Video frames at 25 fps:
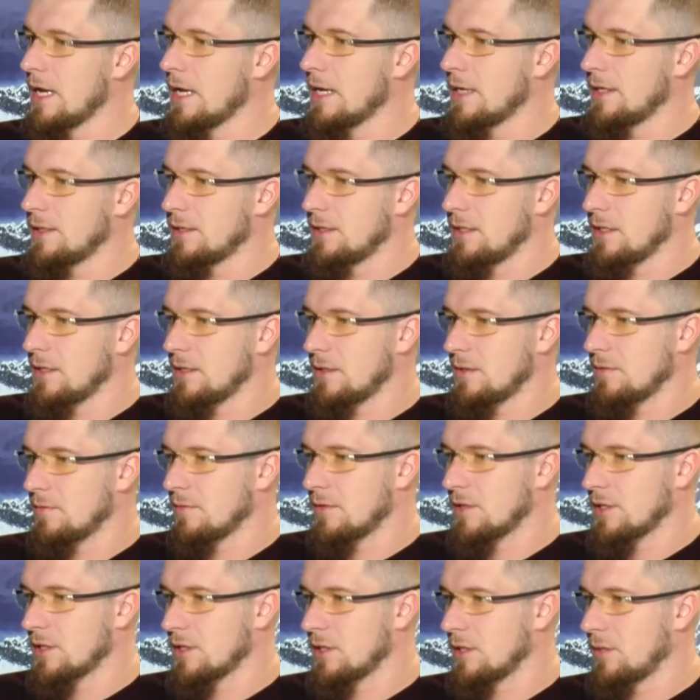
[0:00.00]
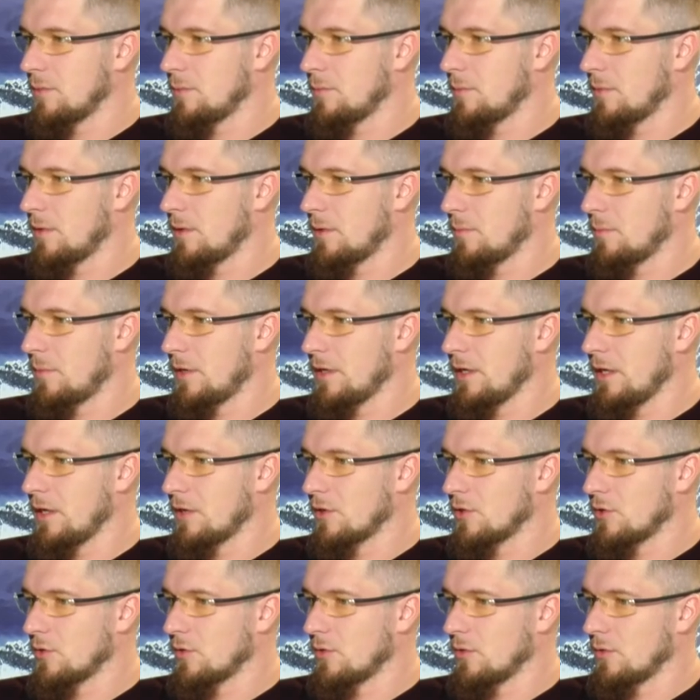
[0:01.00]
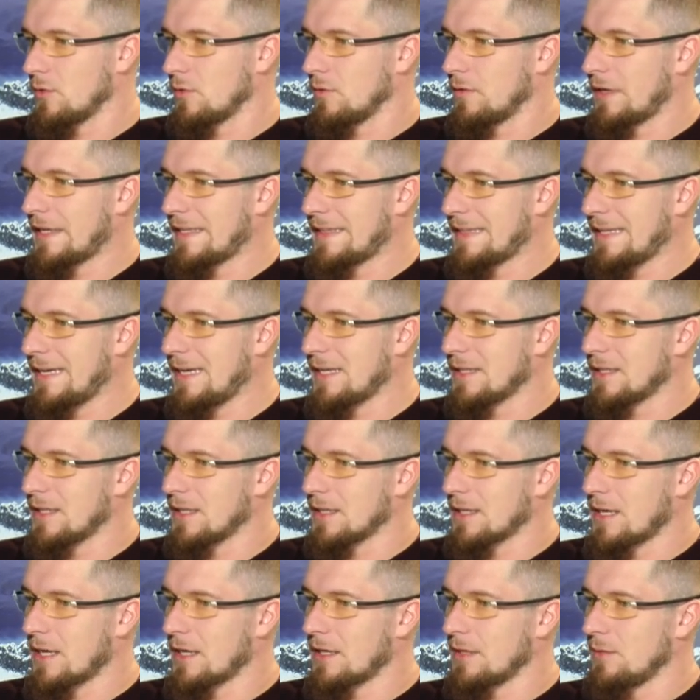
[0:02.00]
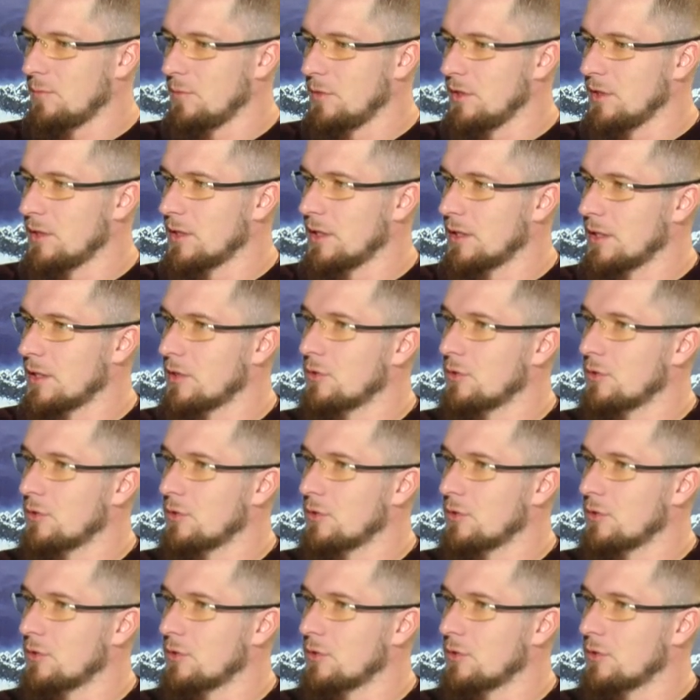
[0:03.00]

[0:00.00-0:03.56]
Здесь важно э, понять, что война, она, как и мир, она